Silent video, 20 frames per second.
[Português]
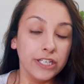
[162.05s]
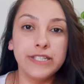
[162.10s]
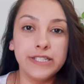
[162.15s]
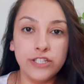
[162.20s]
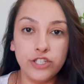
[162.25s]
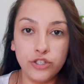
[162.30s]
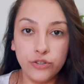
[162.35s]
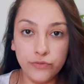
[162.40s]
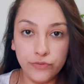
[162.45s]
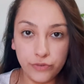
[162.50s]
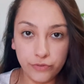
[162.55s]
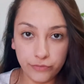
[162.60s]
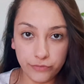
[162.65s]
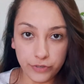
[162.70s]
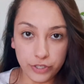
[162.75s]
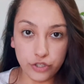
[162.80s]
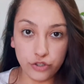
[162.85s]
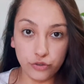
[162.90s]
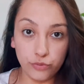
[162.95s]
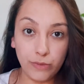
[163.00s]
Esse dia eu vi um
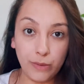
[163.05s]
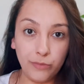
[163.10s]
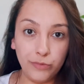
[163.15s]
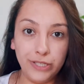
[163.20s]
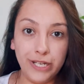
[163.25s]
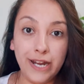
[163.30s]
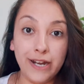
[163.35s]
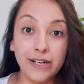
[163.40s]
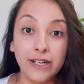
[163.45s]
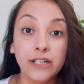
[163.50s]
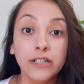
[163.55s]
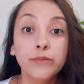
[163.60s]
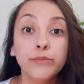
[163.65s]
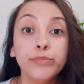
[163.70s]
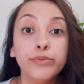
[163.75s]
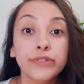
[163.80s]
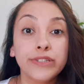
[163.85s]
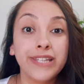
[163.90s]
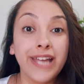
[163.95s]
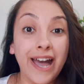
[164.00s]
vídeo de uma mulher
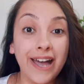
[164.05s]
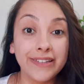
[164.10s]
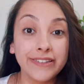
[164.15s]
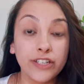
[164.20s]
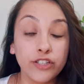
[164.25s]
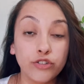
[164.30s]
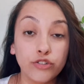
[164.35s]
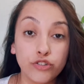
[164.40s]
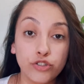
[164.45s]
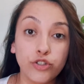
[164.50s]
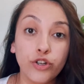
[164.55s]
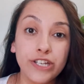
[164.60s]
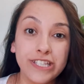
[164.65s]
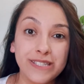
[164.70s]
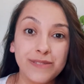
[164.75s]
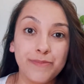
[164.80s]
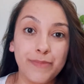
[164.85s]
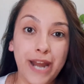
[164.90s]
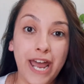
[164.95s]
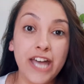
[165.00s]
amputada dos
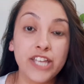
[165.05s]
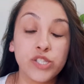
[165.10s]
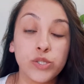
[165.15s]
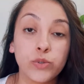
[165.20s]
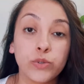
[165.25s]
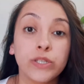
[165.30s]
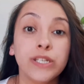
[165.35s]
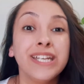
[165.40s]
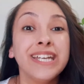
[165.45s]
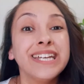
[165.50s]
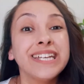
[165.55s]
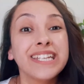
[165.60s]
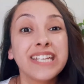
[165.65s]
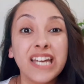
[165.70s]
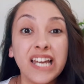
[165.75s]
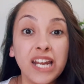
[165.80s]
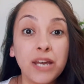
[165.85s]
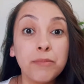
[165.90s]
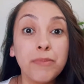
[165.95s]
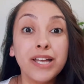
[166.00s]
dois braços que
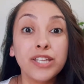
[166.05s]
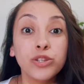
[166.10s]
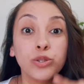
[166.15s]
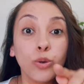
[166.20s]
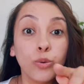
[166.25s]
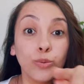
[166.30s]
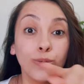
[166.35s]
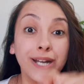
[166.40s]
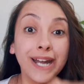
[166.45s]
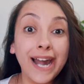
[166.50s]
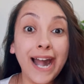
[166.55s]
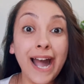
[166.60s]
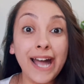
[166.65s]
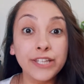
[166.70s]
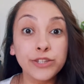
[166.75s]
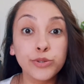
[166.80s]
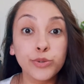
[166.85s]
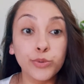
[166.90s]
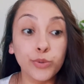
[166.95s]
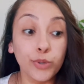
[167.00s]
ela matou um
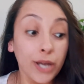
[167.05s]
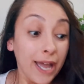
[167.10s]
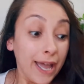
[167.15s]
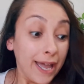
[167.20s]
gato.